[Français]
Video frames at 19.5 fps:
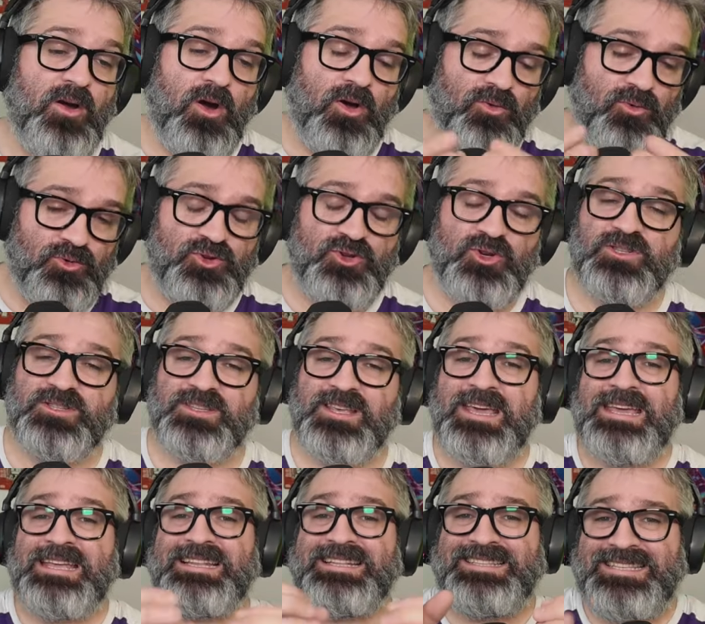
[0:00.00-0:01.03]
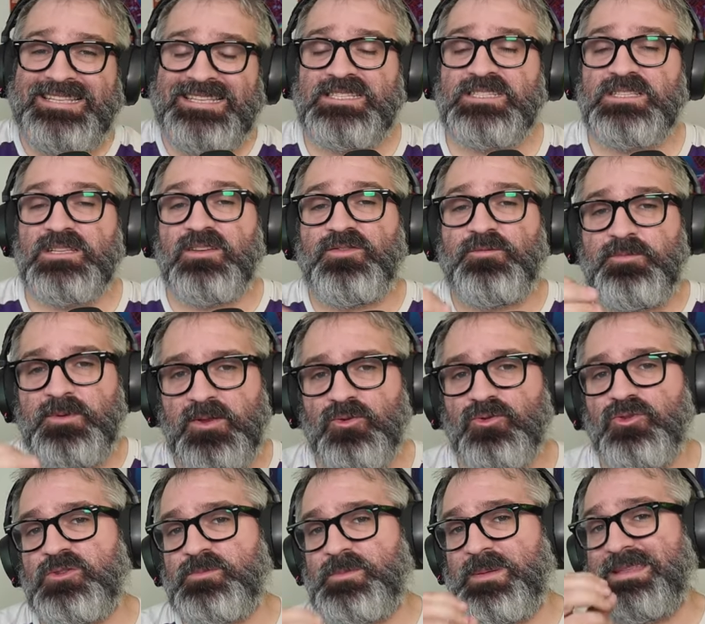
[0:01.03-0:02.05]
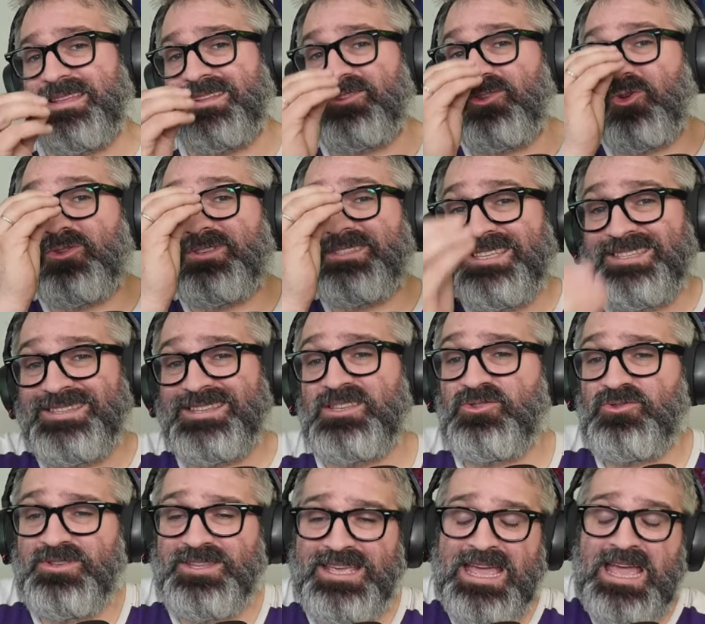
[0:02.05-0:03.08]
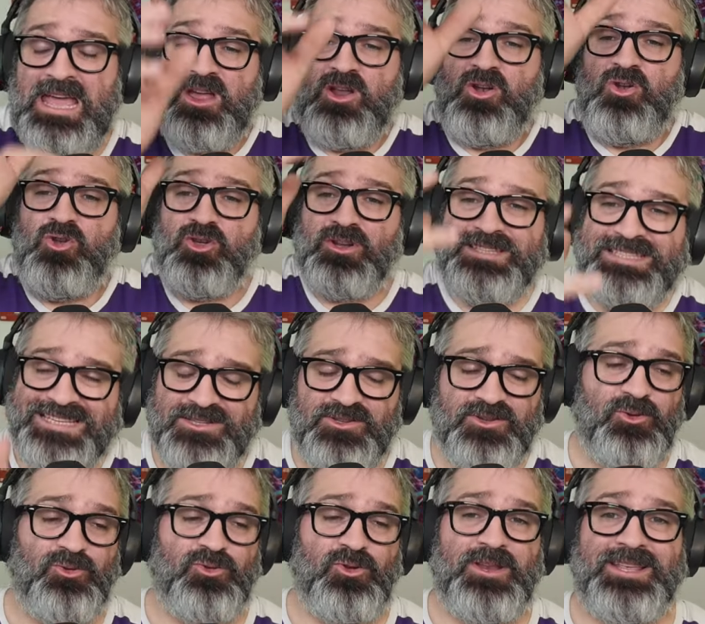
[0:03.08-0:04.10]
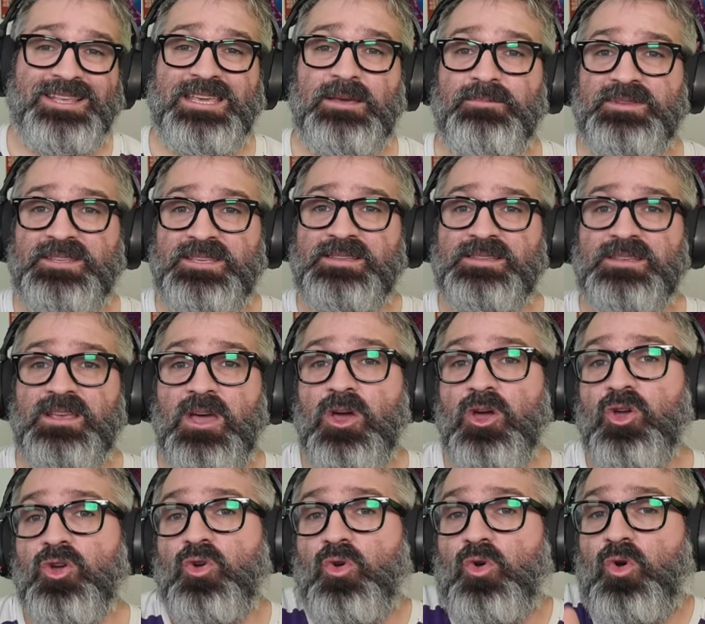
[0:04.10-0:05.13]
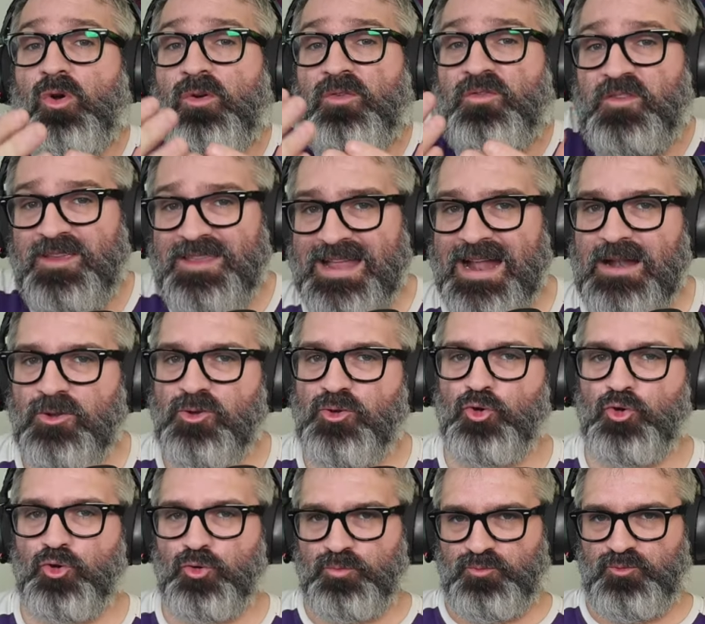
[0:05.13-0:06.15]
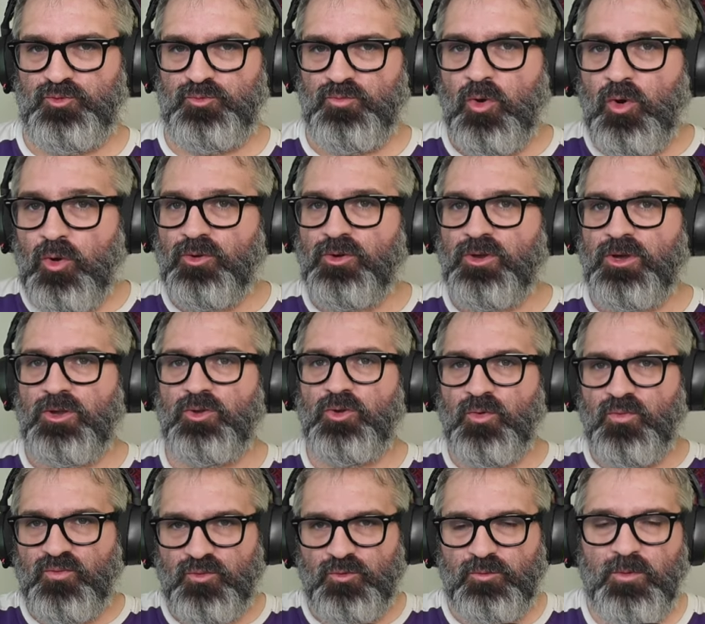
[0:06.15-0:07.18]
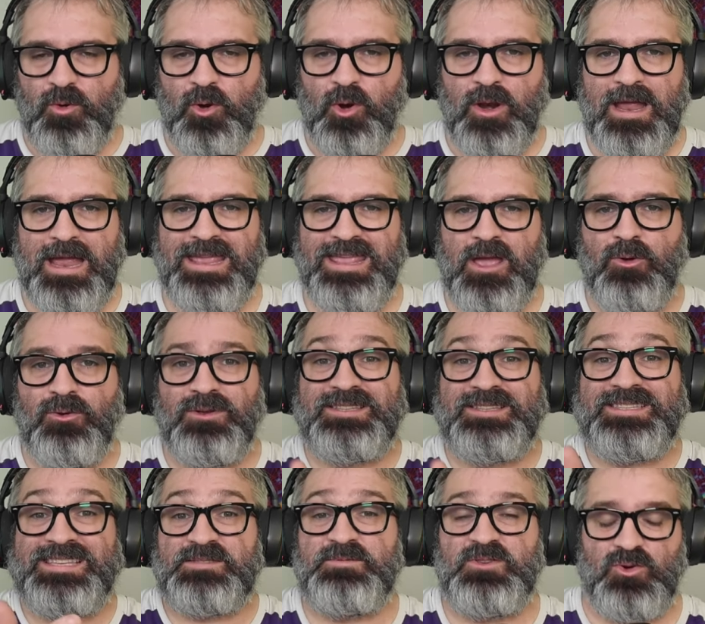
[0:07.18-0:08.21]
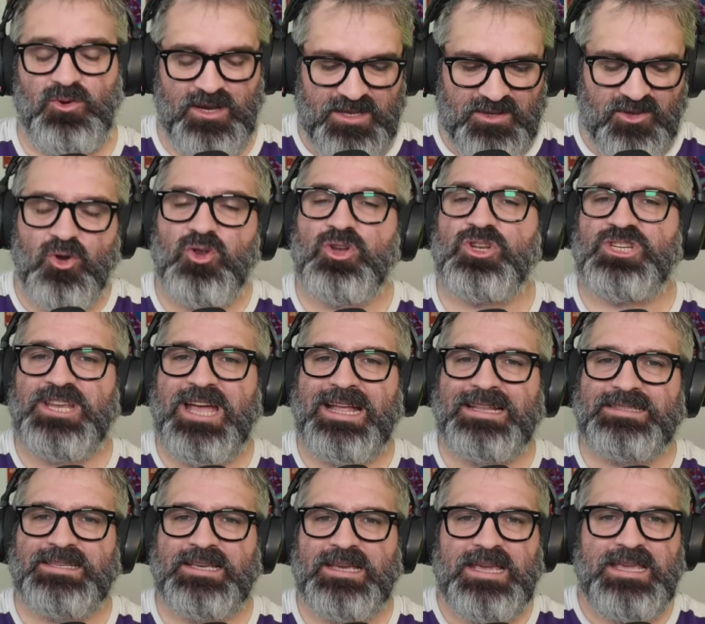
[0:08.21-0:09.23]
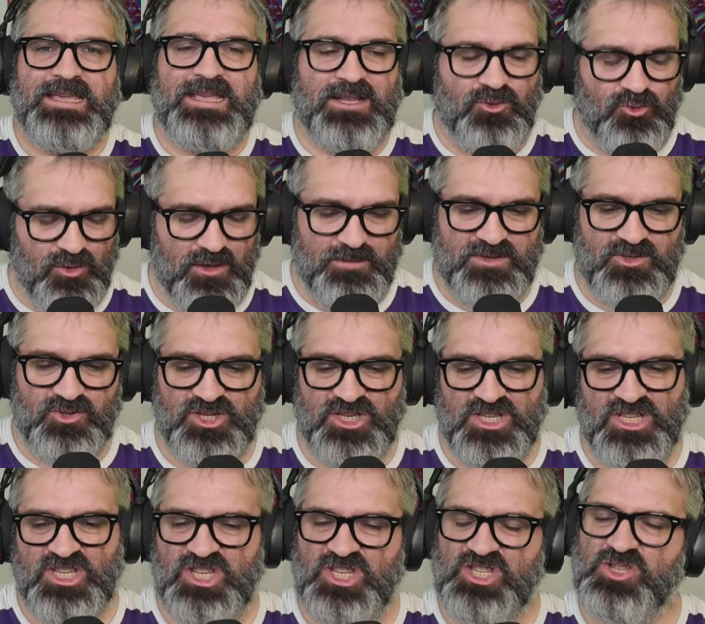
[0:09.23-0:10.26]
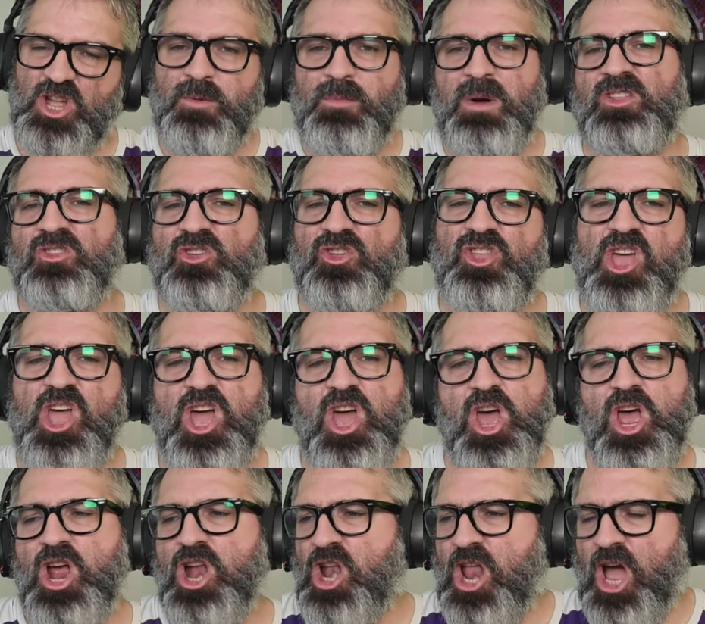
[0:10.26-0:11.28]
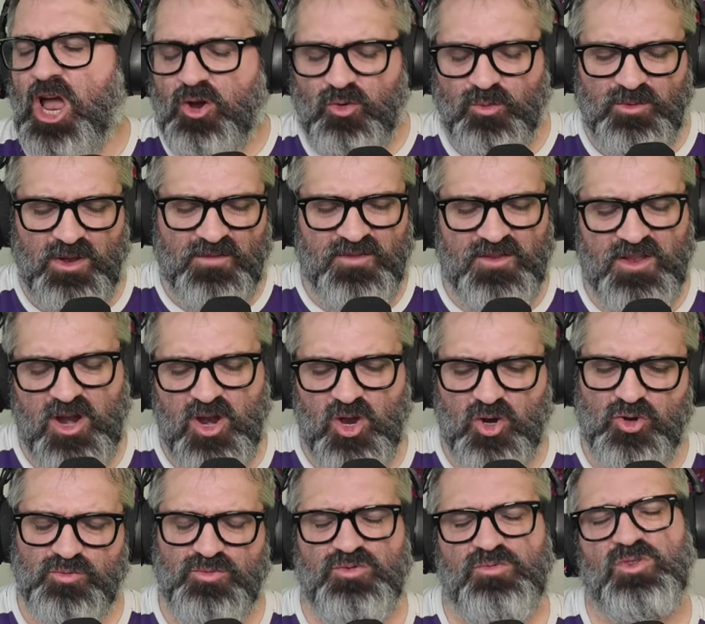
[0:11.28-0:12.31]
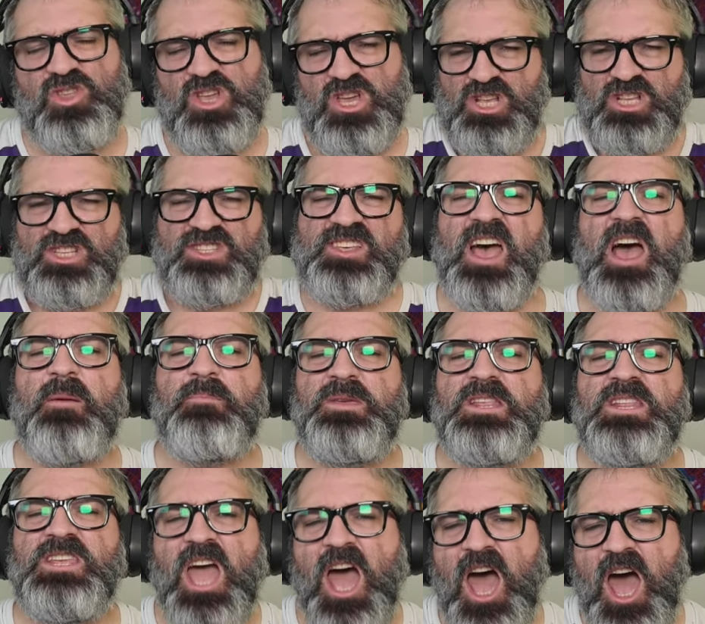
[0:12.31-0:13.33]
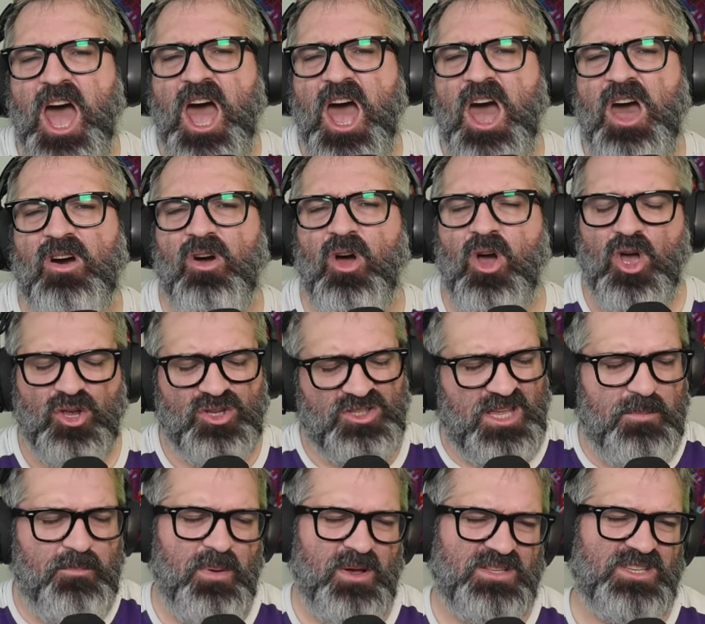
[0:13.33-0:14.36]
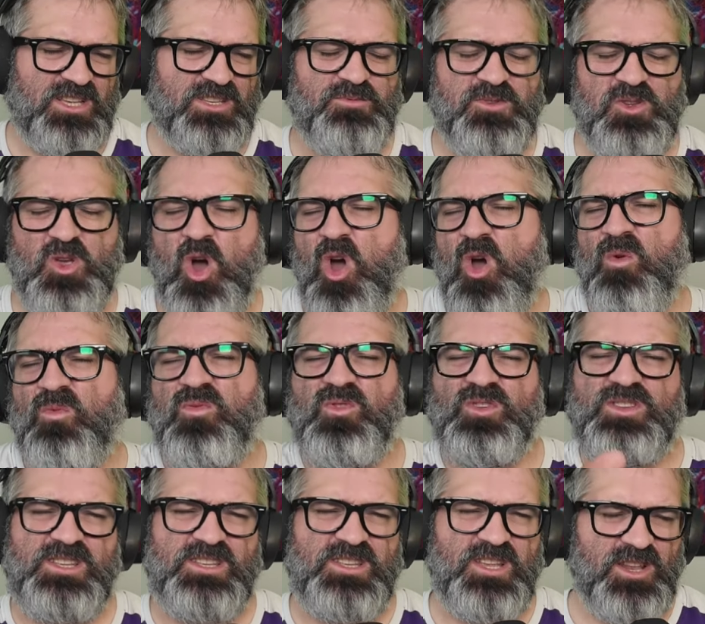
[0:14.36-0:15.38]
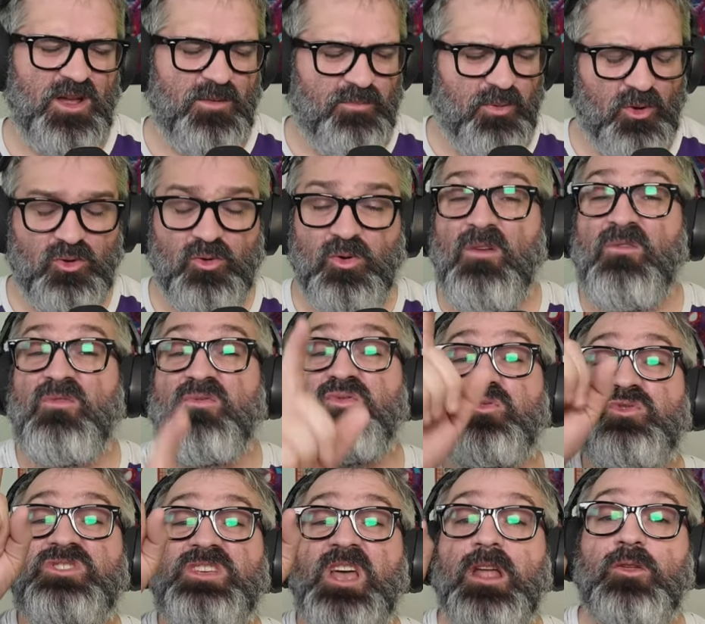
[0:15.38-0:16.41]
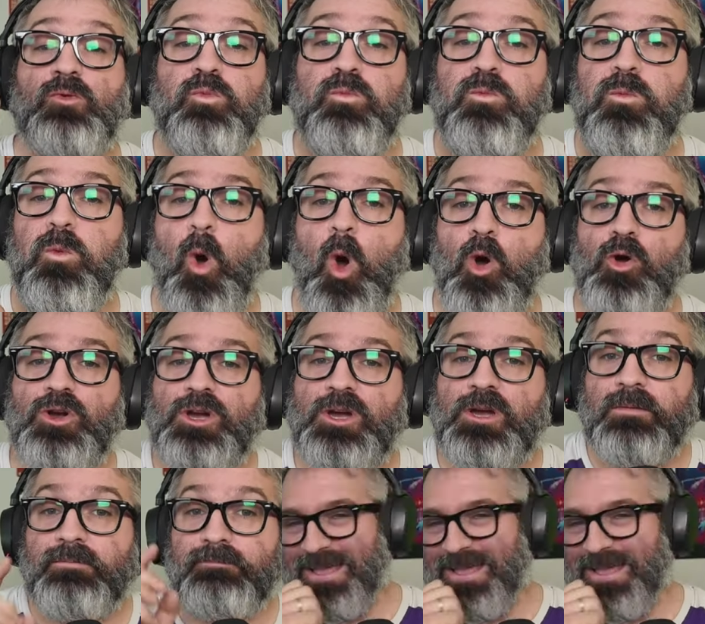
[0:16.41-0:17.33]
en audience, 19 millions de spectateurs aux États-Unis. Le TikTok de l'équipe disent qu'en finale de Coupe du Monde de football, il y a eu 16 millions. Et dans le chat, il y a tous les misogynes qui disent Non, mais attendez, la, coupe, la finale de la Coupe du Monde, c'est un milliard, c'est pas 16 millions. Vous dites des n'importe quoi, vous êtes woke.